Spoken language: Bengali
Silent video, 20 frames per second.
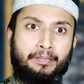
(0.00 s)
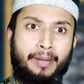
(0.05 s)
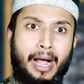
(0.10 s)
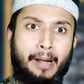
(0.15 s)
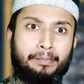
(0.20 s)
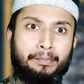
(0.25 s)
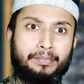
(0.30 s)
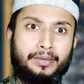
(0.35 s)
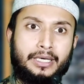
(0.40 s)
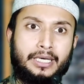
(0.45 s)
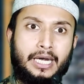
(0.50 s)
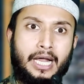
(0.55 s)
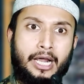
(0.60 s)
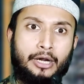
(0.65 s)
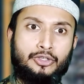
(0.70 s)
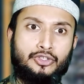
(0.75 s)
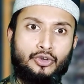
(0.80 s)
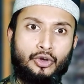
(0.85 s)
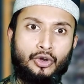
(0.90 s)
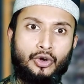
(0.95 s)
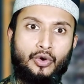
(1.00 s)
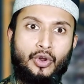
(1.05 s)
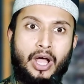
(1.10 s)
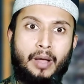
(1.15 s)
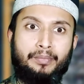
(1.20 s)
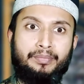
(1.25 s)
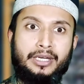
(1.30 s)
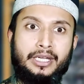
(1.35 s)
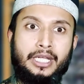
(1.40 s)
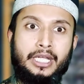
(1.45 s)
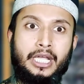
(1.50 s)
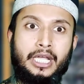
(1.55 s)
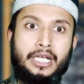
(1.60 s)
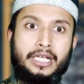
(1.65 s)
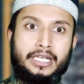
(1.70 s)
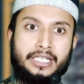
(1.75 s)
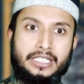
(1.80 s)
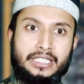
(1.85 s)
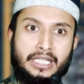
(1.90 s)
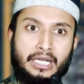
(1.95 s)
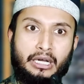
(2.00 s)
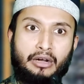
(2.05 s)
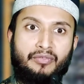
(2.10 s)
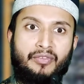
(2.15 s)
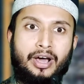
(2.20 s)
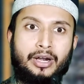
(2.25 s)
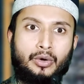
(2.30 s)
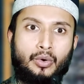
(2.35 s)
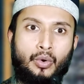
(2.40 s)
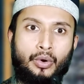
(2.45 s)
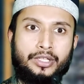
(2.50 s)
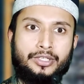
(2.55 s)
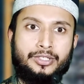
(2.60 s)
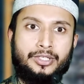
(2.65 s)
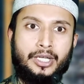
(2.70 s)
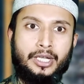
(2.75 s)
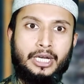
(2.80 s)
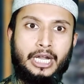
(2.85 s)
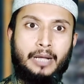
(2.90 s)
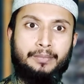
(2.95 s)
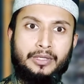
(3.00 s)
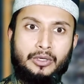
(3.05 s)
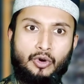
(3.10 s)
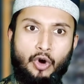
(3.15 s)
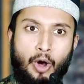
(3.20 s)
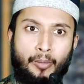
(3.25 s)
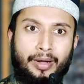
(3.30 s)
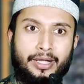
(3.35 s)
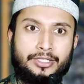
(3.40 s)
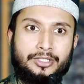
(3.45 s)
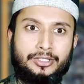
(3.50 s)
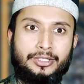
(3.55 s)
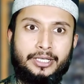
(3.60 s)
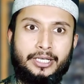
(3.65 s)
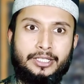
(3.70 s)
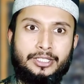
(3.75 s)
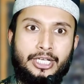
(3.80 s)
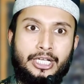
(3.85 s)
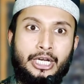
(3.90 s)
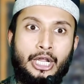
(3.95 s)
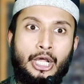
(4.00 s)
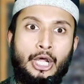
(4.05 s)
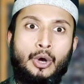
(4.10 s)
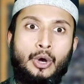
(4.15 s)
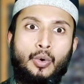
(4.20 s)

পাপটার জন্য আপনি ইস্তেকফার করেছেন আপনি ক্ষমা চেয়েছেন